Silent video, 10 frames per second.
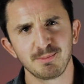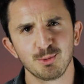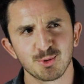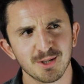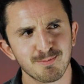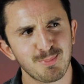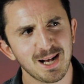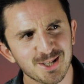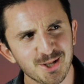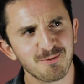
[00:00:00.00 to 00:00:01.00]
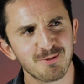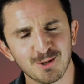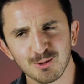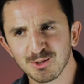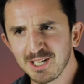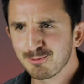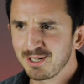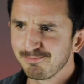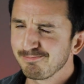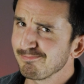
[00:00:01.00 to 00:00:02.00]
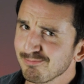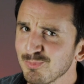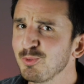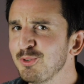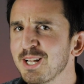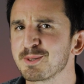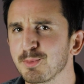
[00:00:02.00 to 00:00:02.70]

minucie bardziej wyglądała w ten